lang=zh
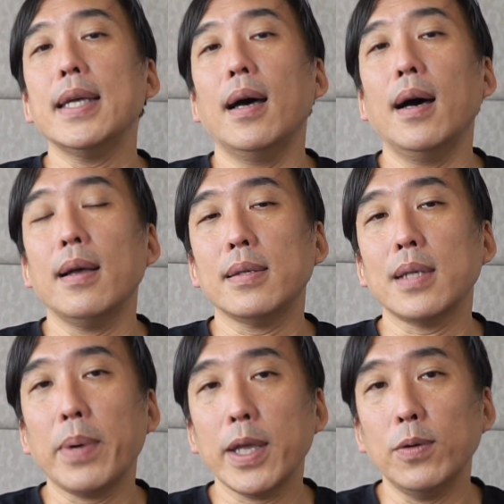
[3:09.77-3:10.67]
呃
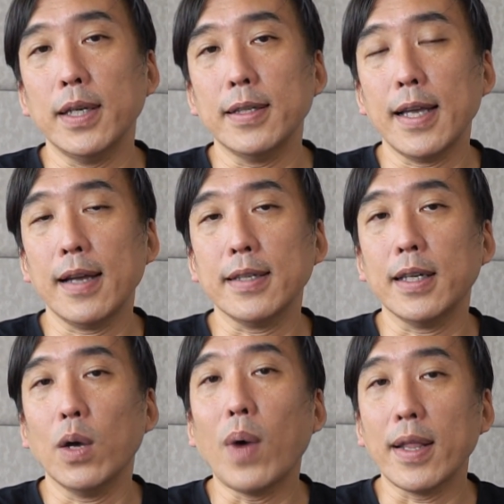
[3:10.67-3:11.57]
小朋友的这样子一
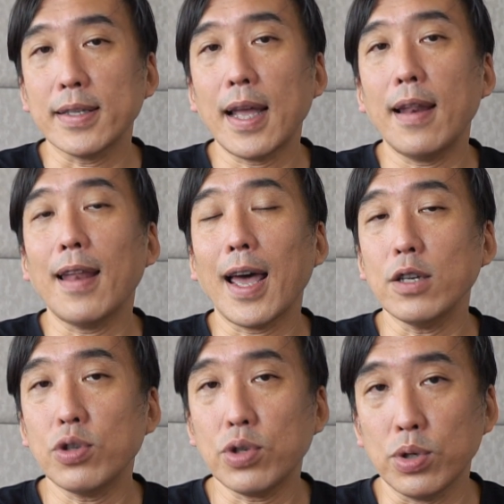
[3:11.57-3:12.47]
个晚餐来
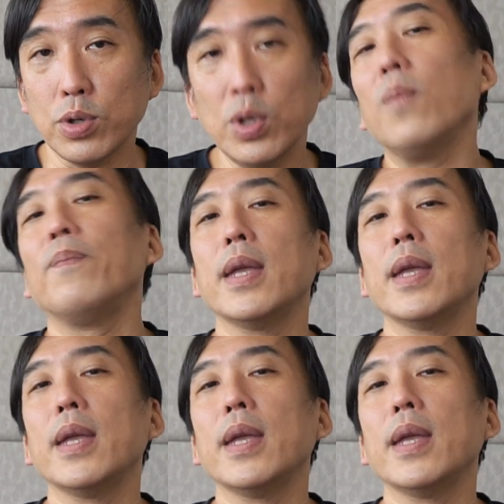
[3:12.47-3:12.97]
使用。